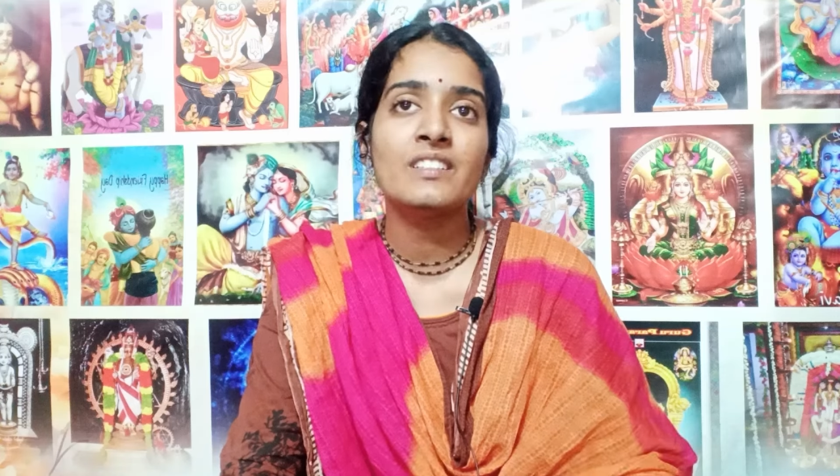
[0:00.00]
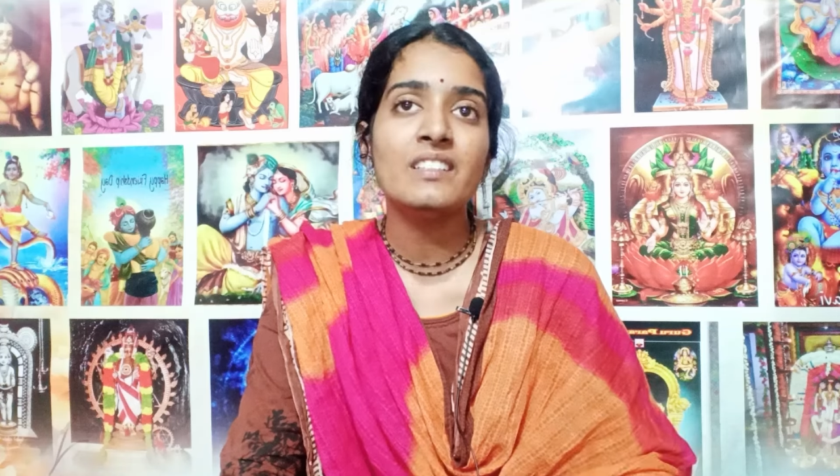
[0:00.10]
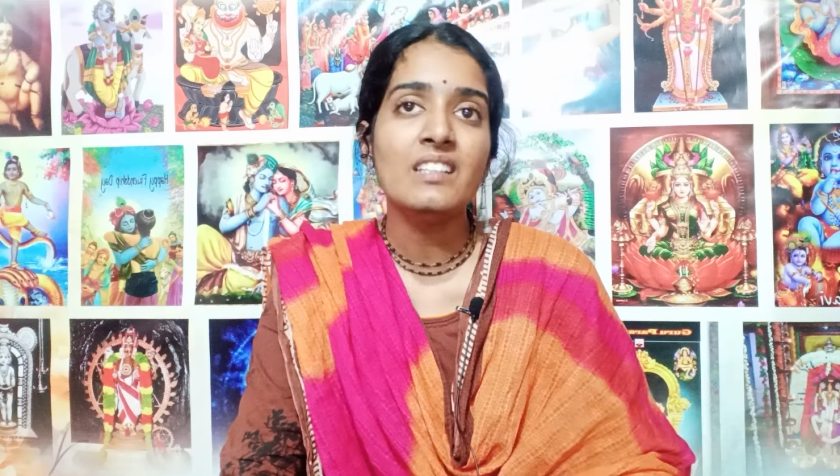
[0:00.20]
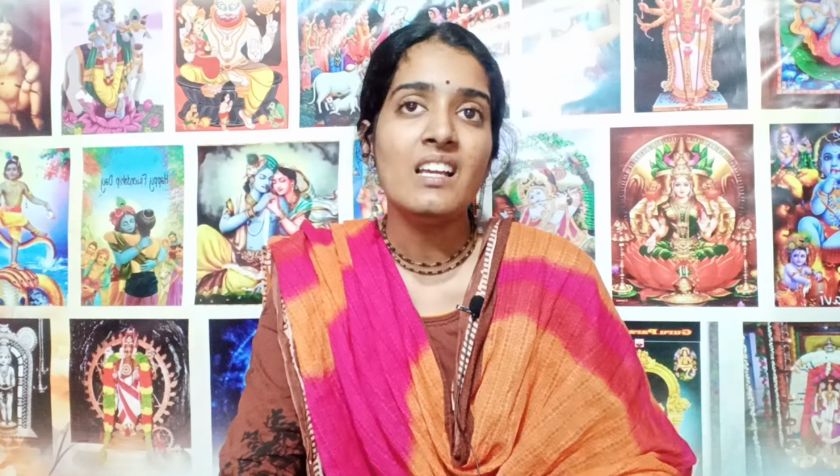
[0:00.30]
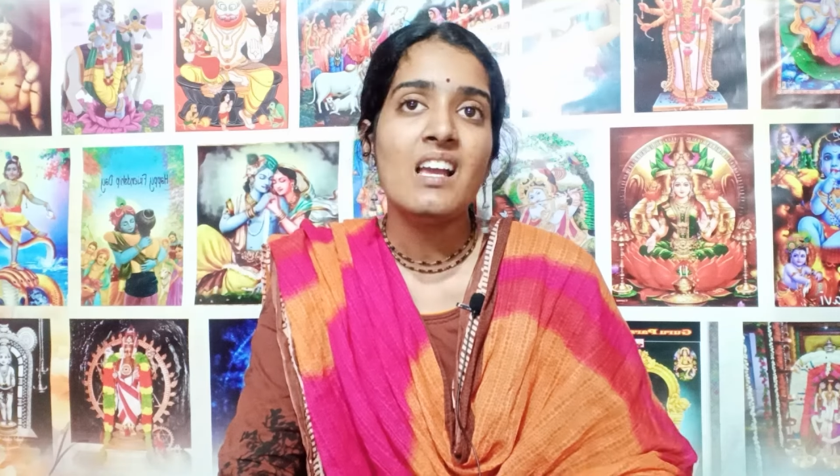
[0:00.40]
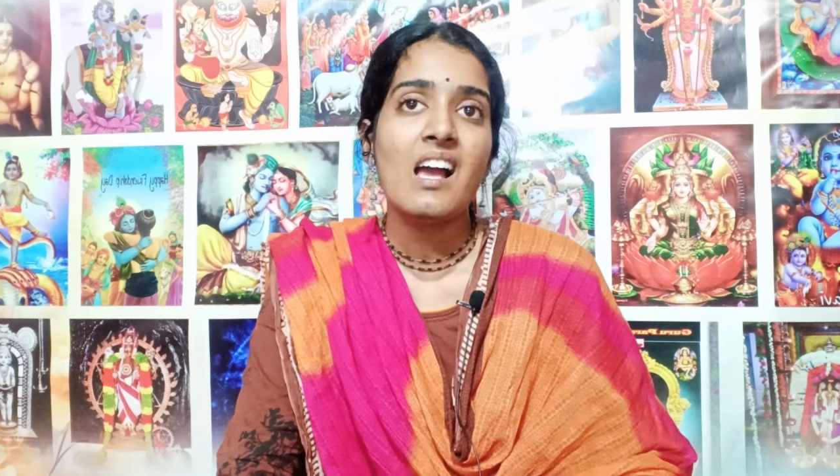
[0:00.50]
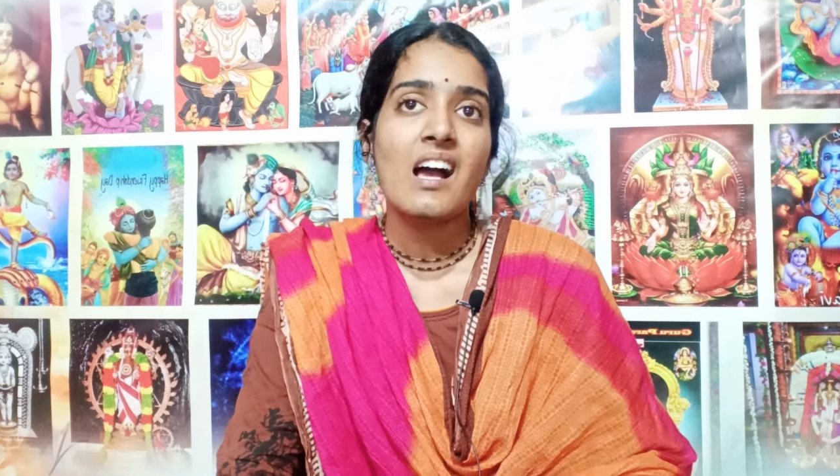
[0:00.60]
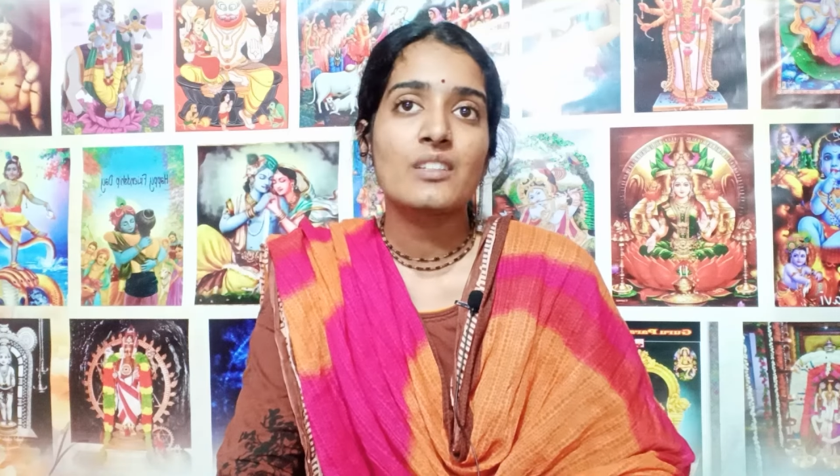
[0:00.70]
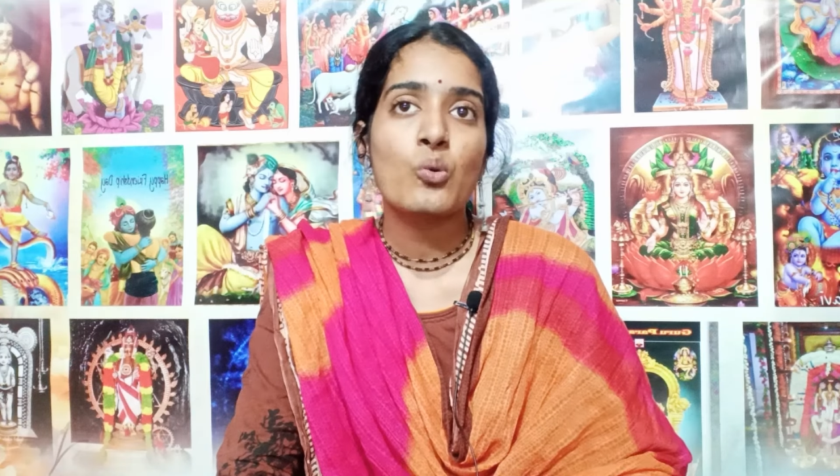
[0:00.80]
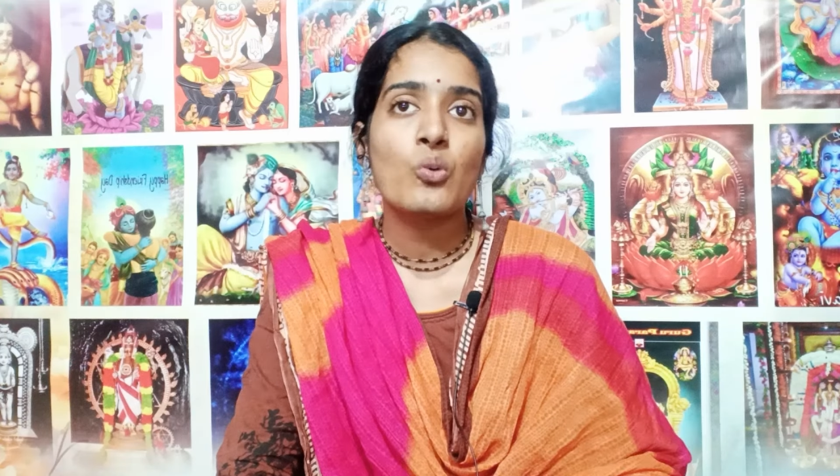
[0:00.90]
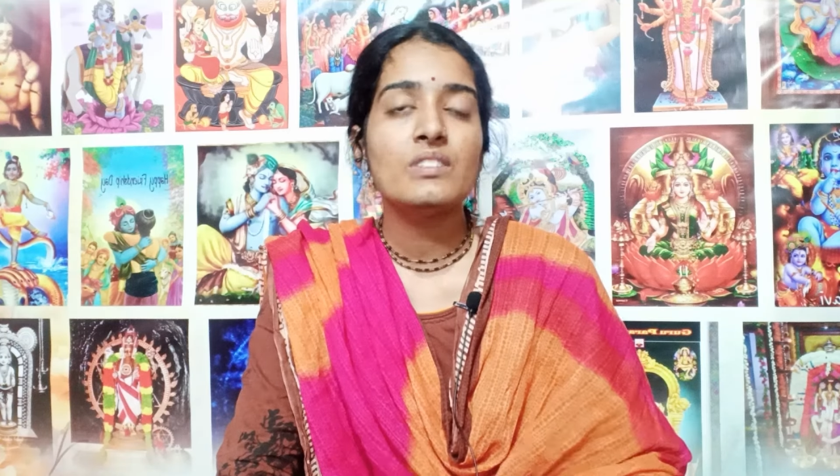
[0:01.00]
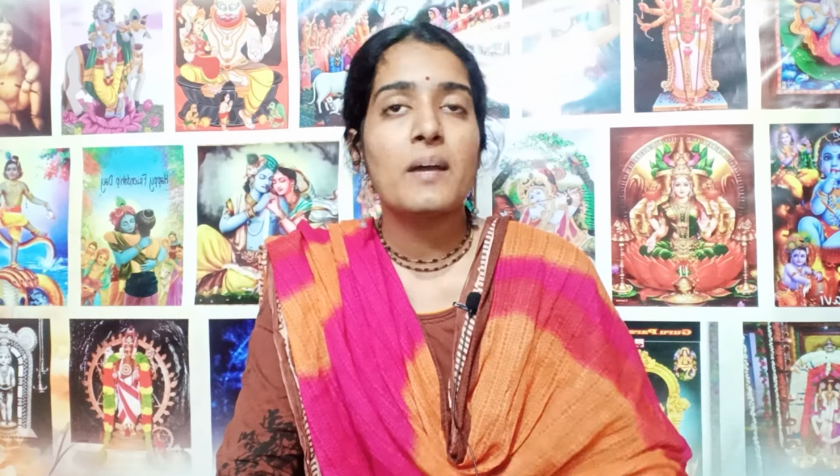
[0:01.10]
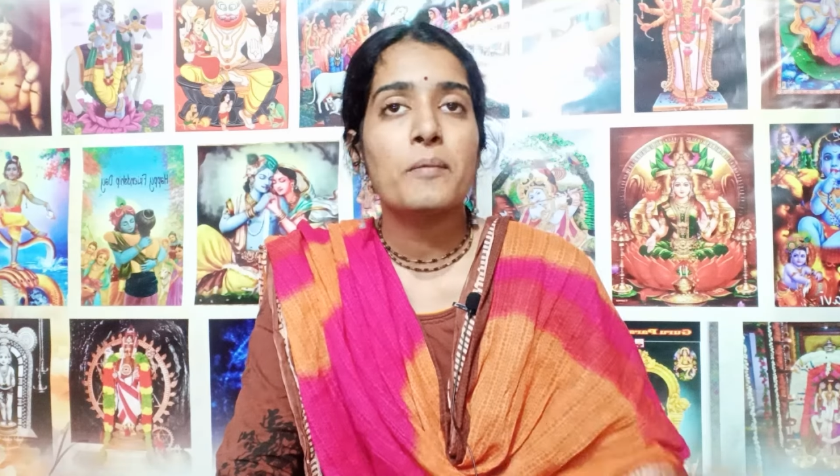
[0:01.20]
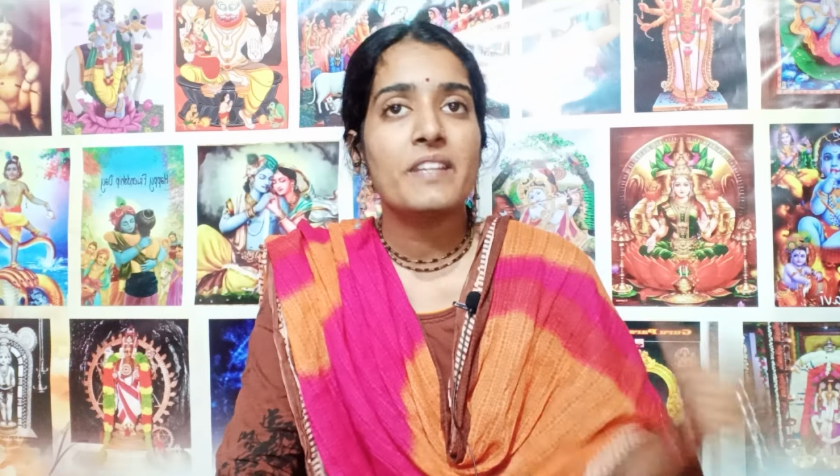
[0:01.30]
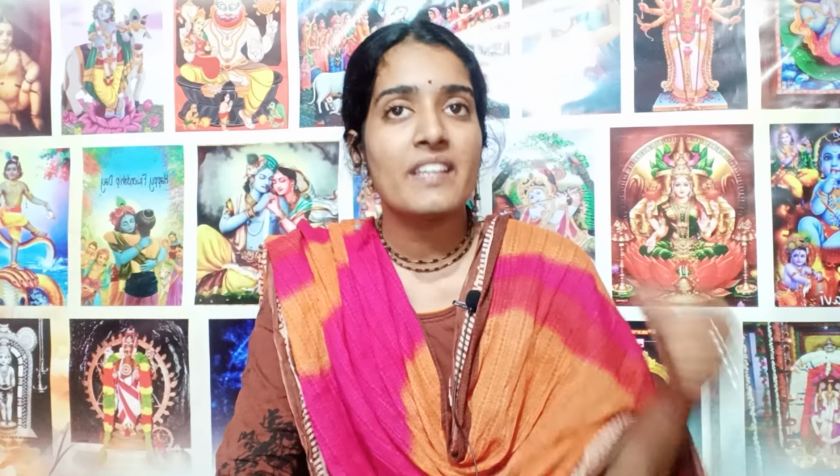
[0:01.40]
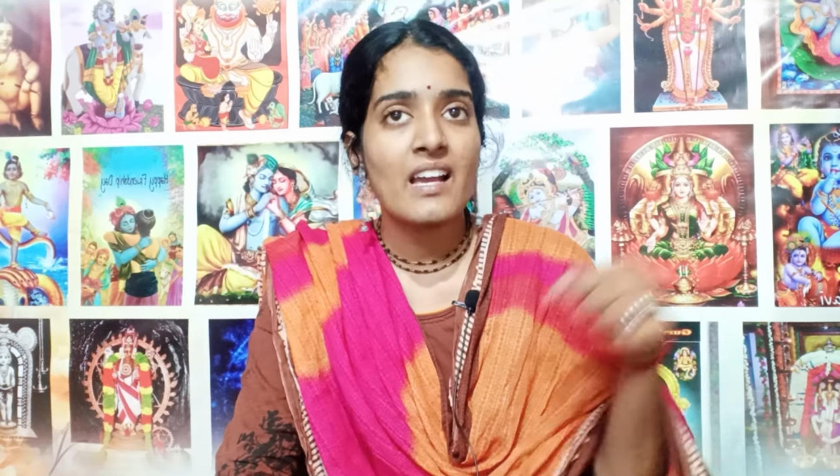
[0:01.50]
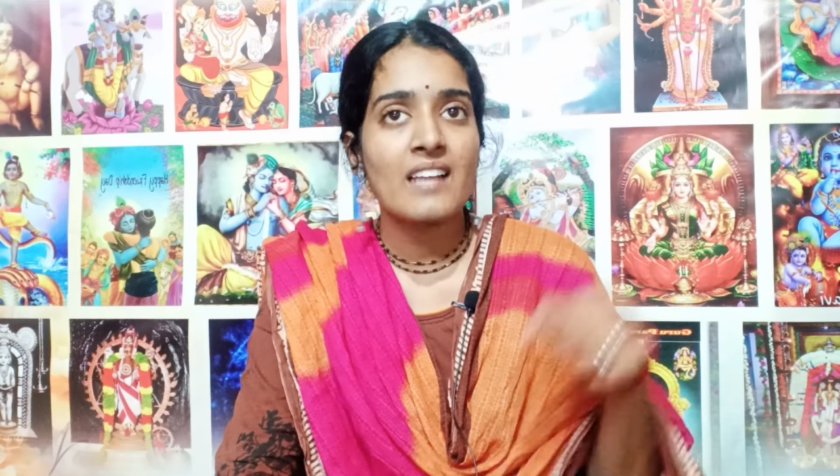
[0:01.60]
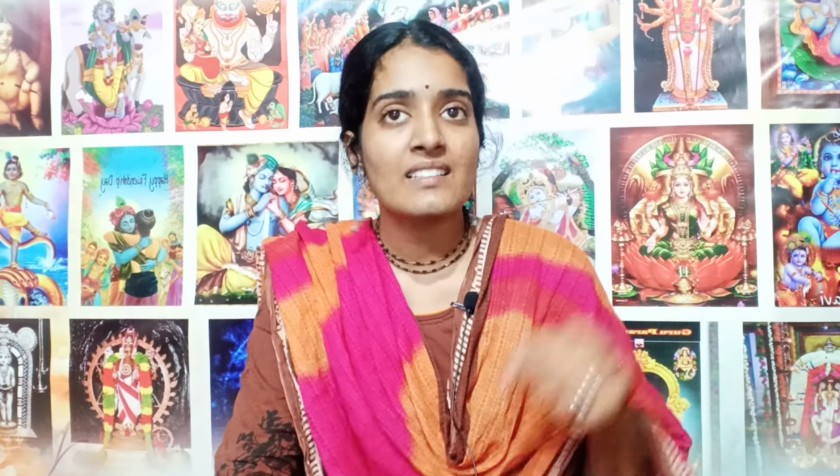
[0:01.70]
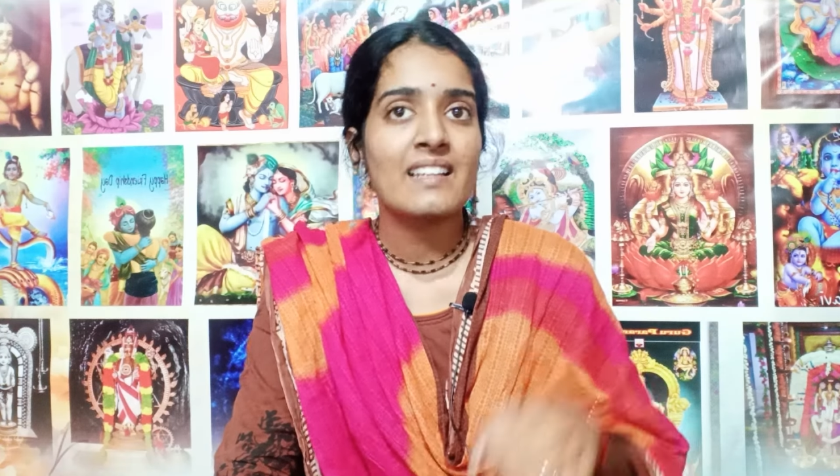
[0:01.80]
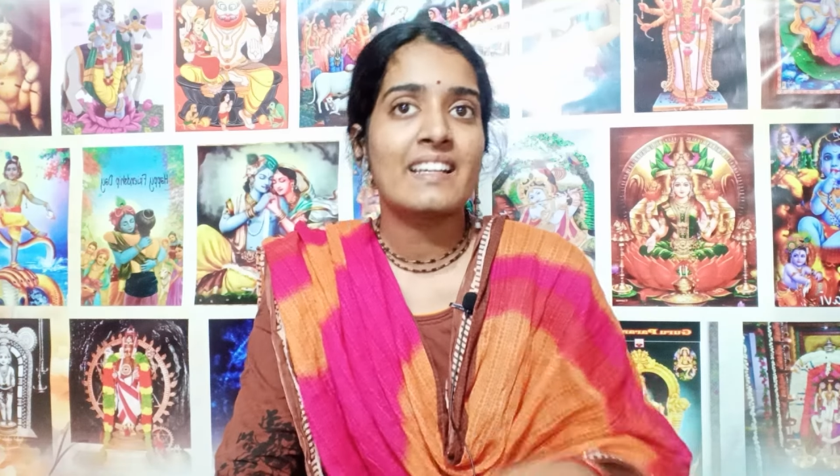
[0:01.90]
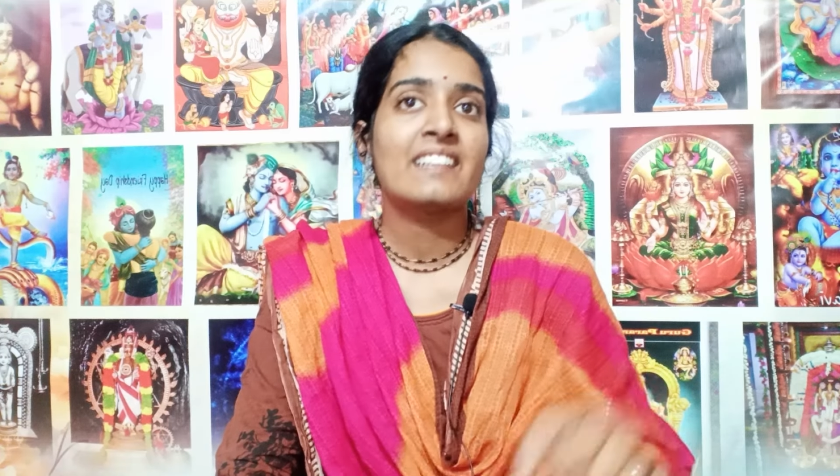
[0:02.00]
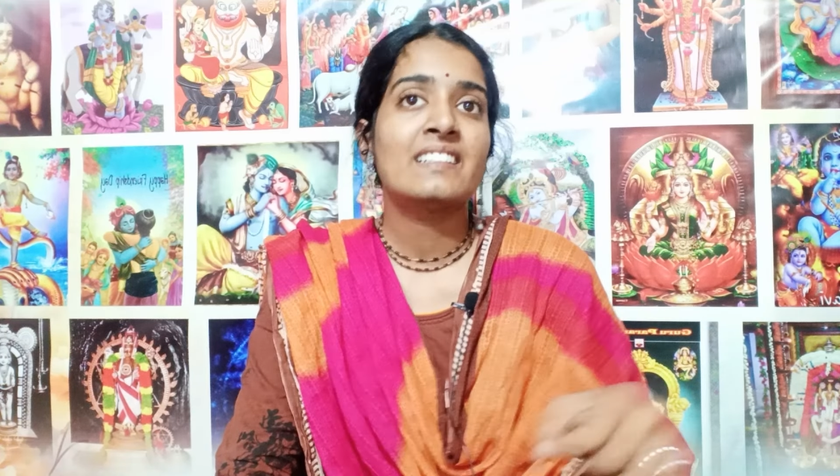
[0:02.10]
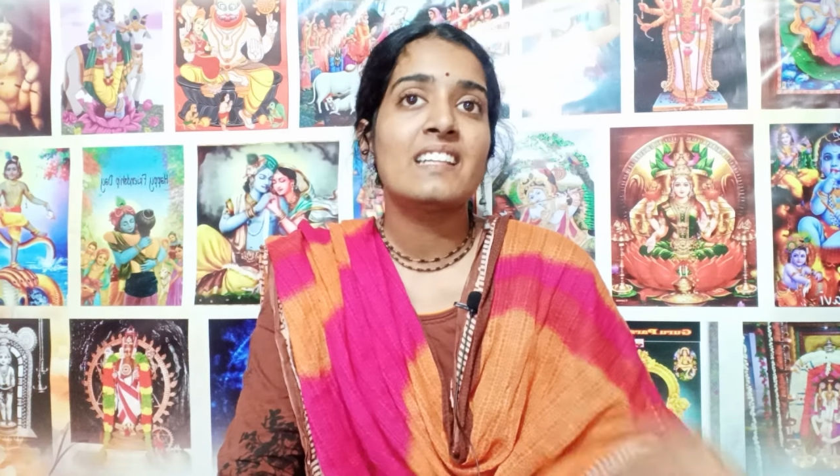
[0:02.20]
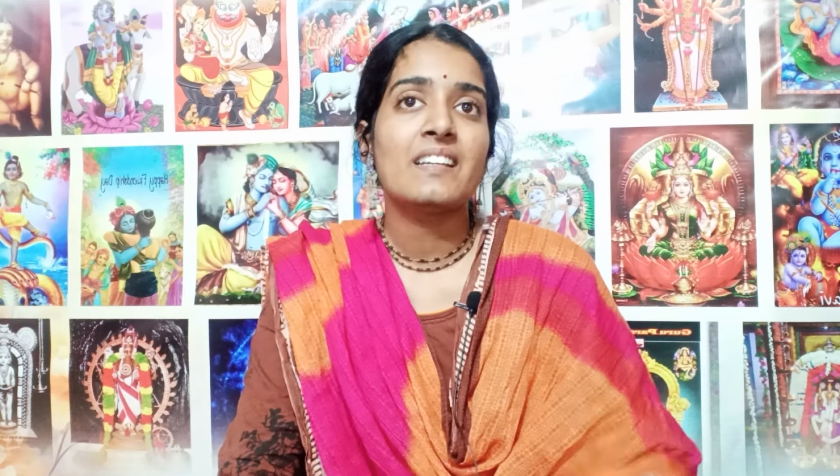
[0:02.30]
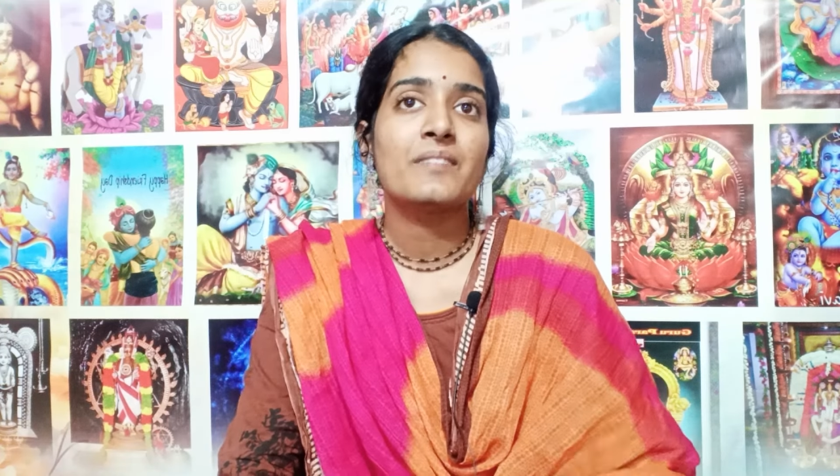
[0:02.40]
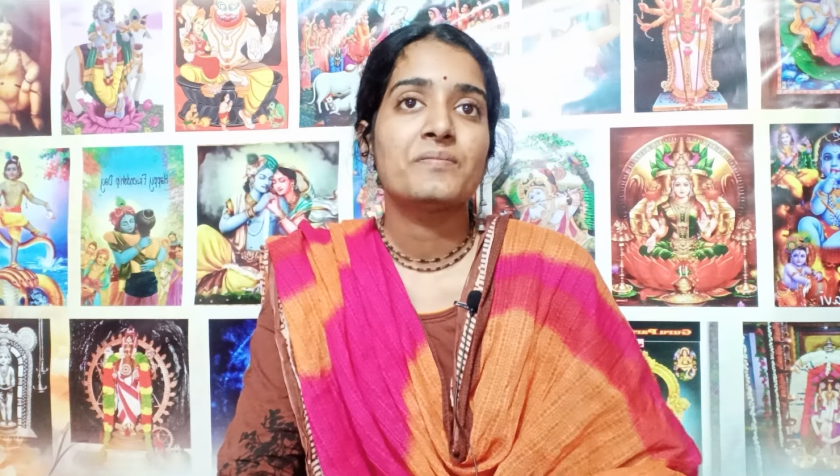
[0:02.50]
வந்து அந்த ஓந்தை அப்படியே அதால் கெட்டி